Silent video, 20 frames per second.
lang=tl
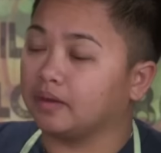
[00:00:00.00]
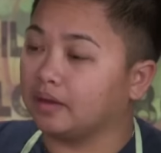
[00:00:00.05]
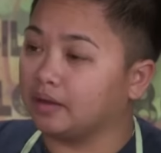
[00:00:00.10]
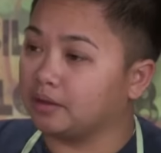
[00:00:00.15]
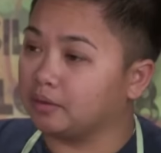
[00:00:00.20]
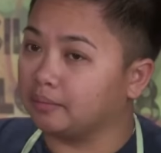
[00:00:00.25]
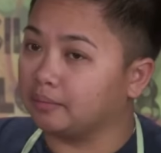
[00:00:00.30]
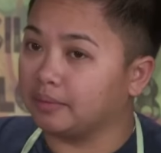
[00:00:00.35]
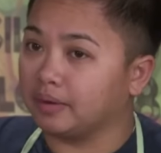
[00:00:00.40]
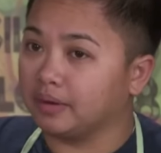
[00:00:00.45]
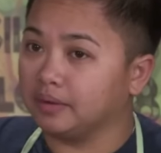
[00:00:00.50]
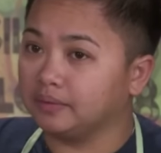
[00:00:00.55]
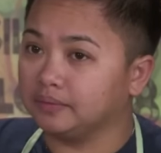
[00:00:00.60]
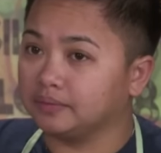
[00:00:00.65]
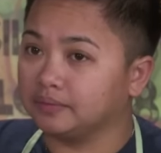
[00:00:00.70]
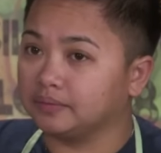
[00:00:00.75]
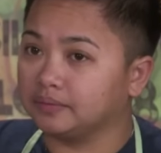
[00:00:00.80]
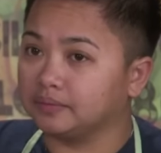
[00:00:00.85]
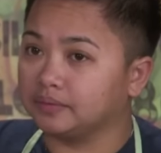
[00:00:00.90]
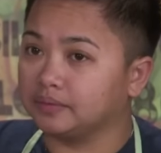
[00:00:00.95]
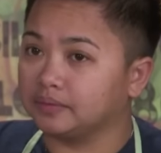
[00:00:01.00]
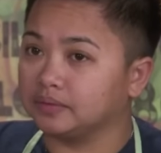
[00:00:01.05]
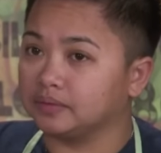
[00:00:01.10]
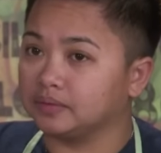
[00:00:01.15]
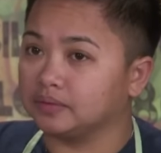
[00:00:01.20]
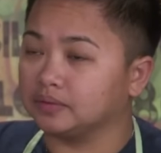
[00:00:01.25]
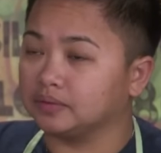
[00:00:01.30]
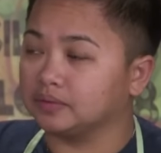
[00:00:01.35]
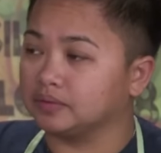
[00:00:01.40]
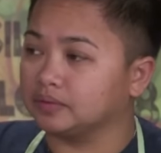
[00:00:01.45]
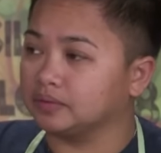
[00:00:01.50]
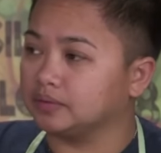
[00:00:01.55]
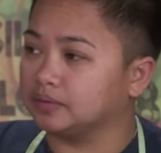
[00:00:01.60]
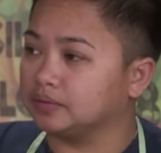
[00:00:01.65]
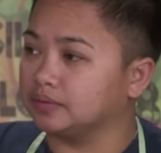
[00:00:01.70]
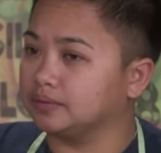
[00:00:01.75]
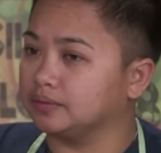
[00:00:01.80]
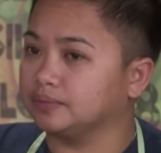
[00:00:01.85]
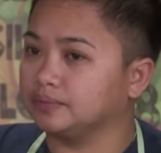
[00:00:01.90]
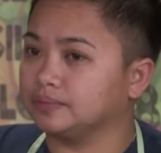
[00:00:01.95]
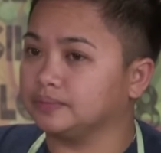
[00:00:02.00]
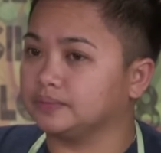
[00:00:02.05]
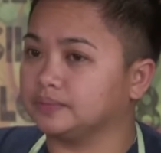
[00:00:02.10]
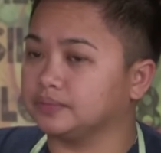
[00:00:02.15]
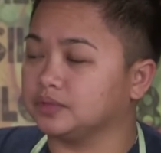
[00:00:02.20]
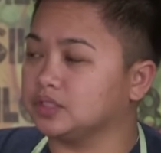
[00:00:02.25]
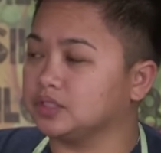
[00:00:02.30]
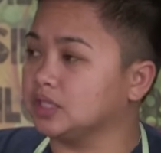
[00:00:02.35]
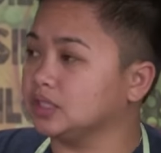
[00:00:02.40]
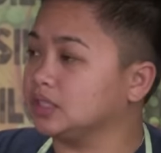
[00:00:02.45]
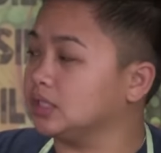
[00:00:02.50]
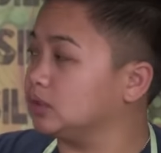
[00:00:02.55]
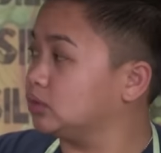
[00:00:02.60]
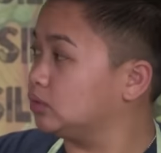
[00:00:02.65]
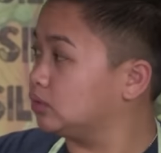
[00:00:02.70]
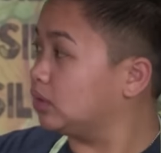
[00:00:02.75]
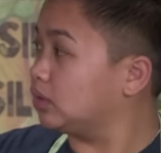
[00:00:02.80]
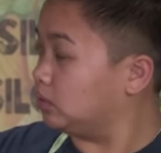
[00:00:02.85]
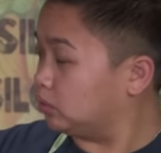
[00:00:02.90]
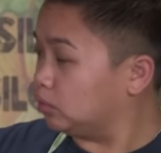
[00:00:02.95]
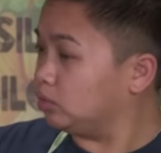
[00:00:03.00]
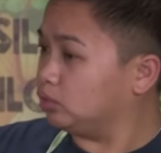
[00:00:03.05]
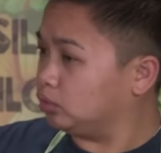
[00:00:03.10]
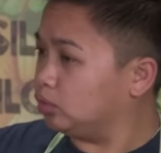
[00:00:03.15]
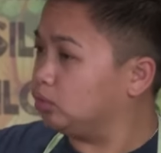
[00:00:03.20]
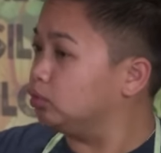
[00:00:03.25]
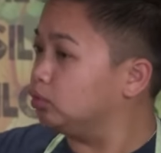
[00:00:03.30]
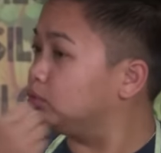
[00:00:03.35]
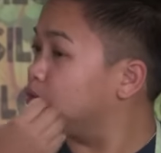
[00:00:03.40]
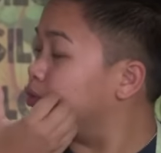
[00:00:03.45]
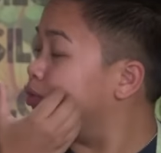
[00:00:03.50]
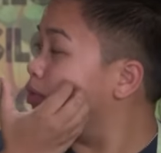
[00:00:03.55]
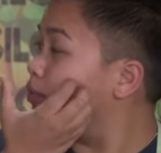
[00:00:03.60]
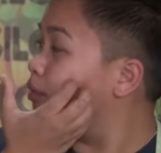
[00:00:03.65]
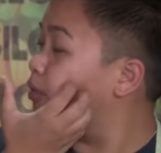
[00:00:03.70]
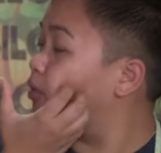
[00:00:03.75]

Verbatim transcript: Ano ganun ba? Apo. Kasi, sige, ta- tulong, tulong, tulong ko